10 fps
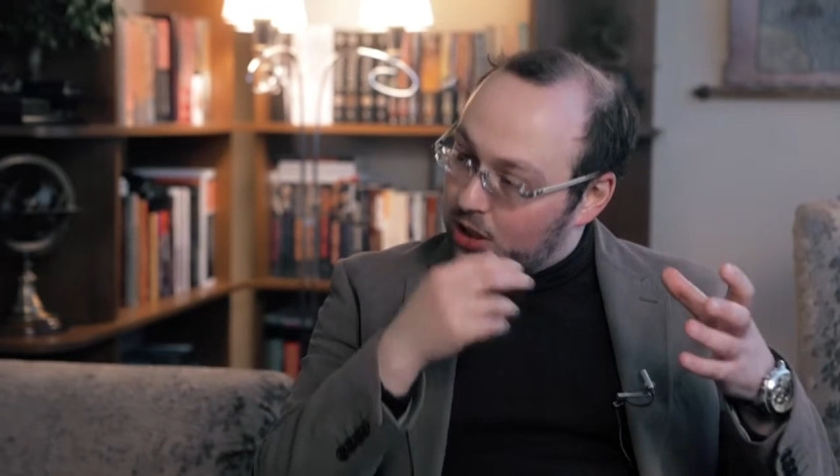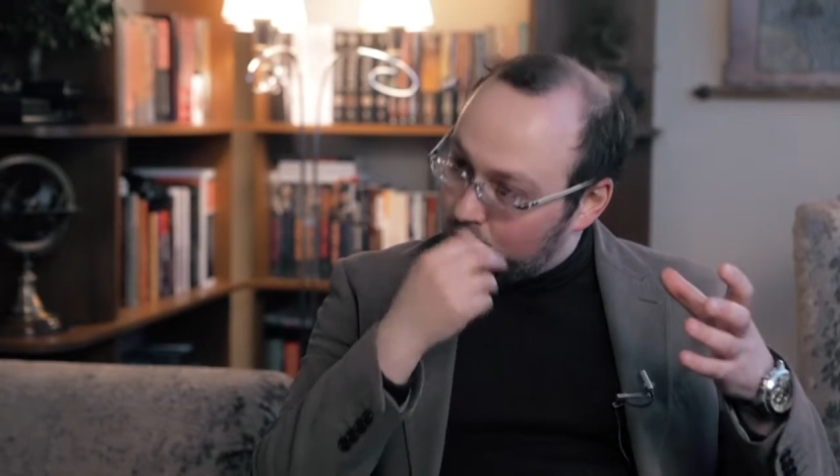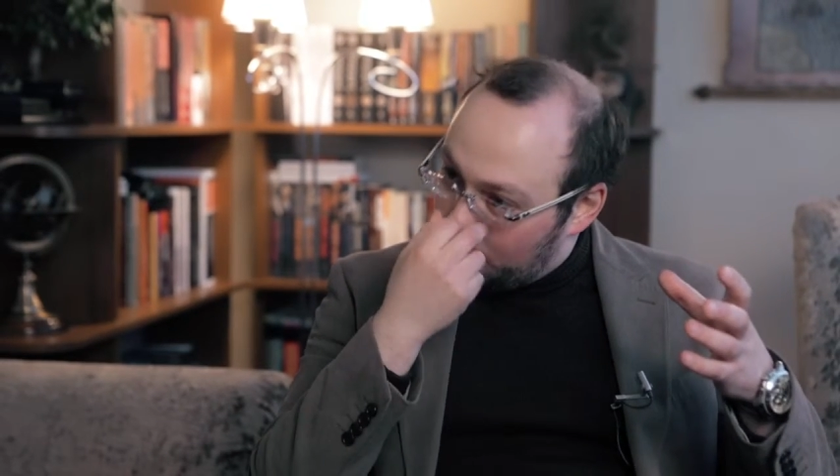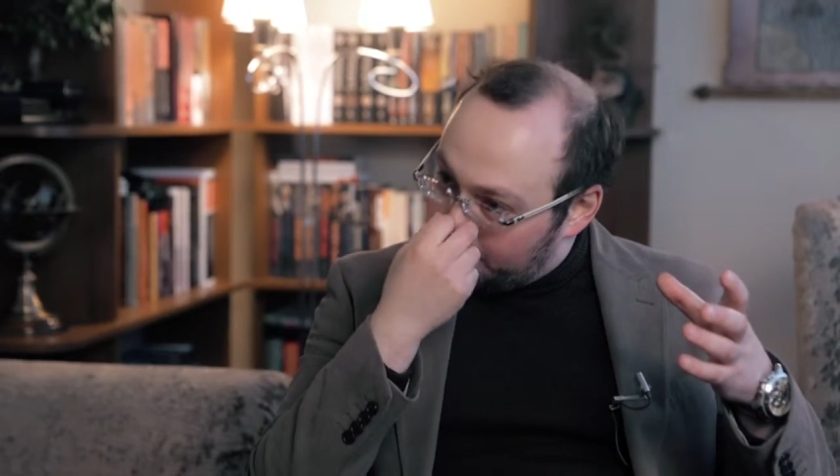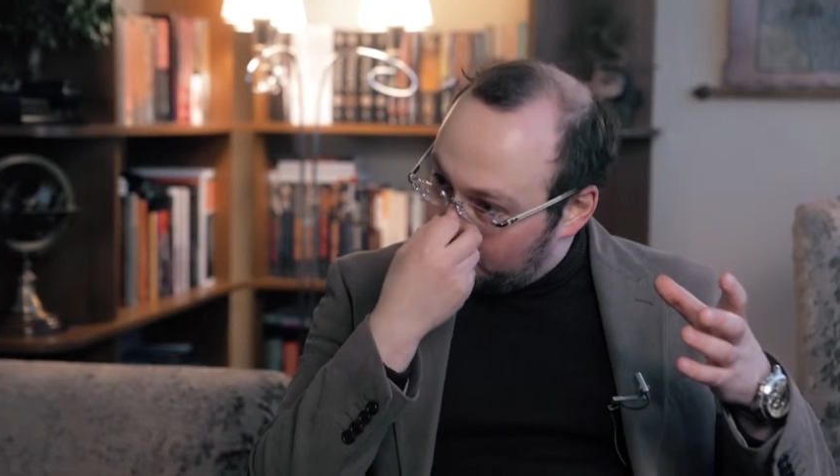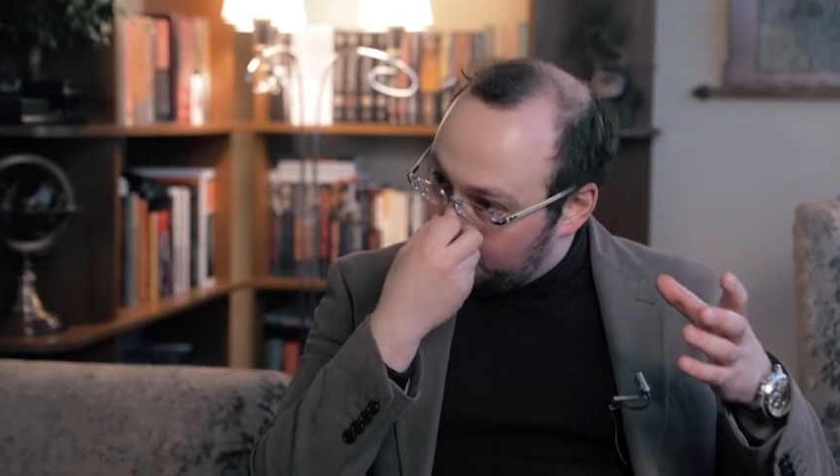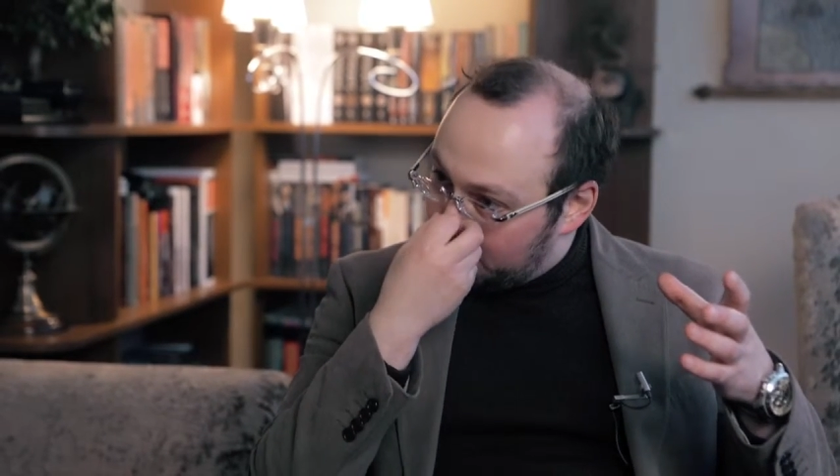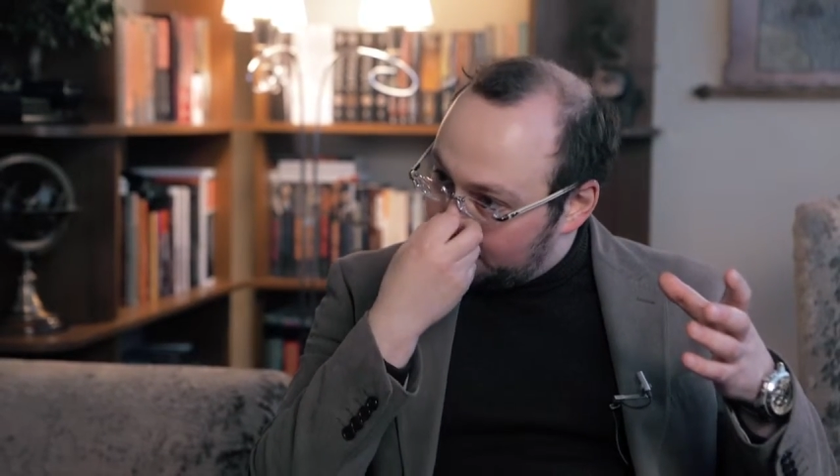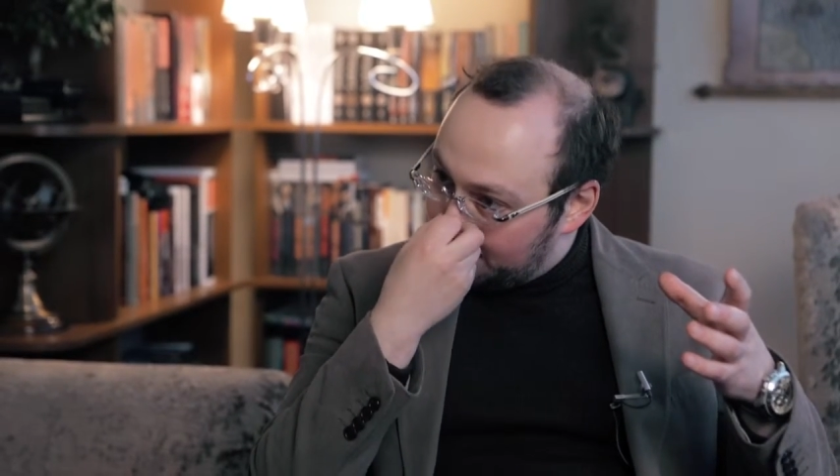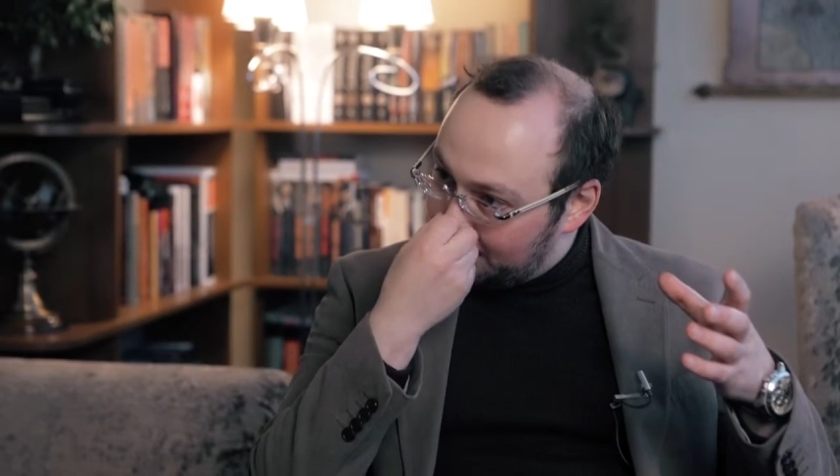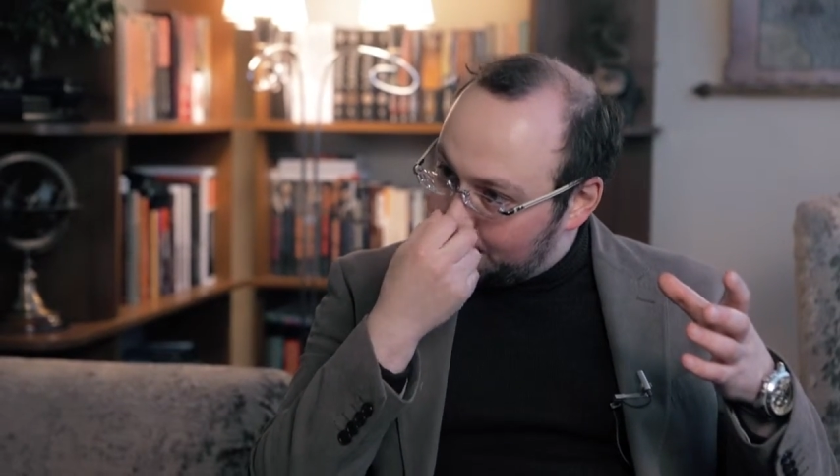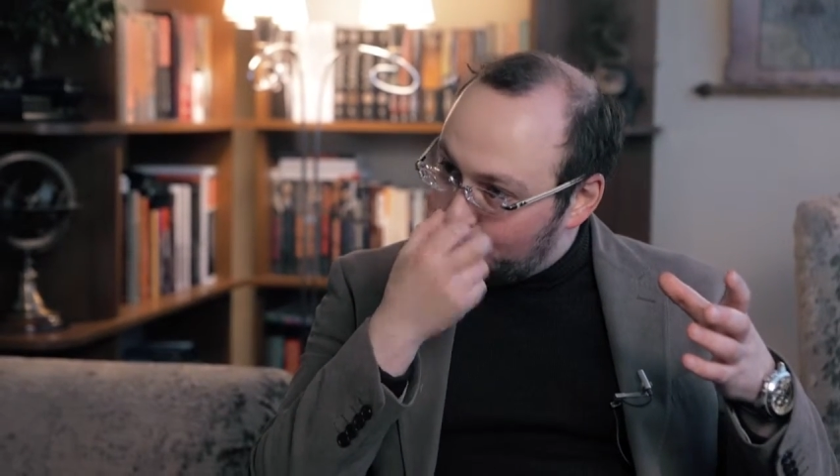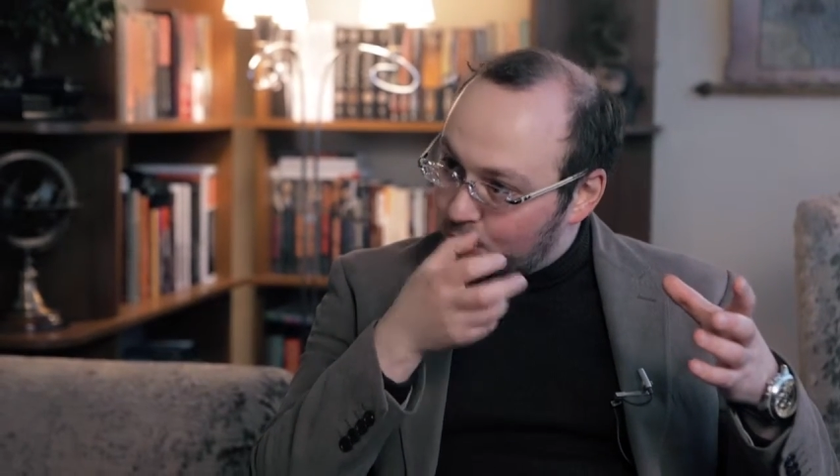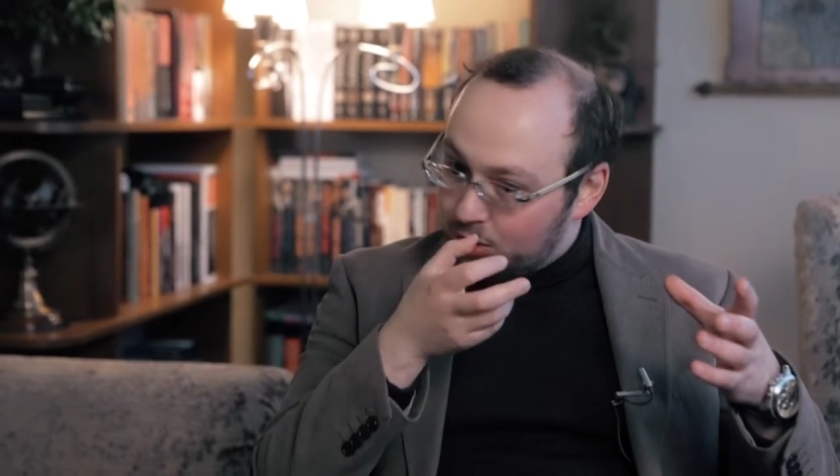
которая приписывается этому